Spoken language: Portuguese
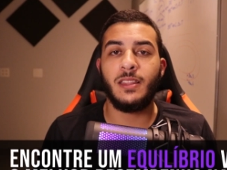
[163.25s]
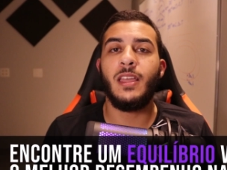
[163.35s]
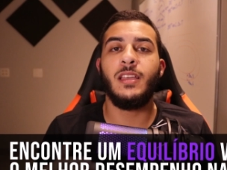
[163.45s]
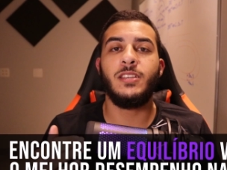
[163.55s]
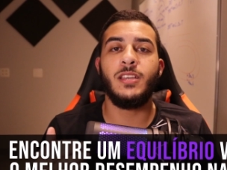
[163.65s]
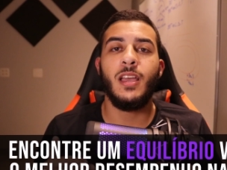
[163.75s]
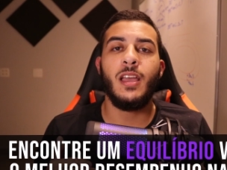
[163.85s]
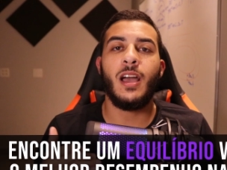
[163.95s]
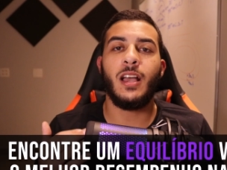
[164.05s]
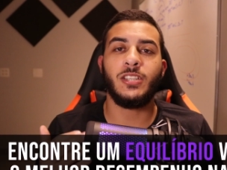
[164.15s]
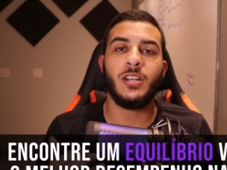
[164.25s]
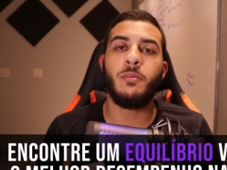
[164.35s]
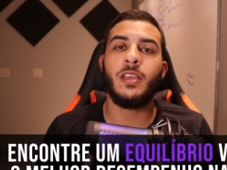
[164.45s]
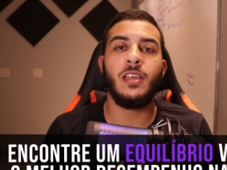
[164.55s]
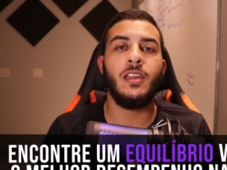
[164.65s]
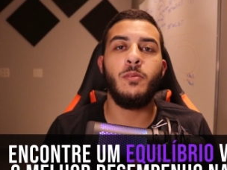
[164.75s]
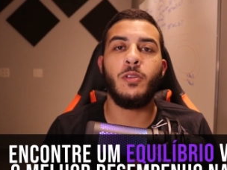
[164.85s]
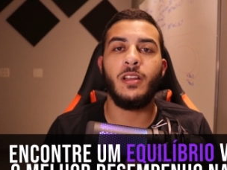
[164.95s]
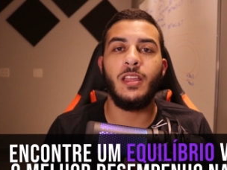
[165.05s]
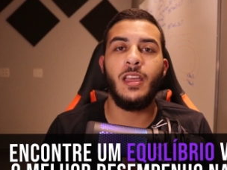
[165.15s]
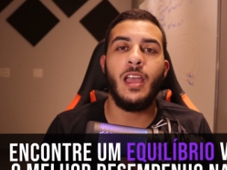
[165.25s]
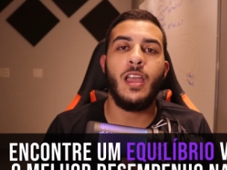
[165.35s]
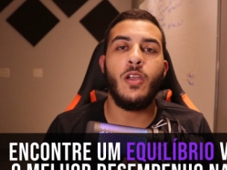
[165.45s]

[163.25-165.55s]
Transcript: Tente achar um equilíbrio ali.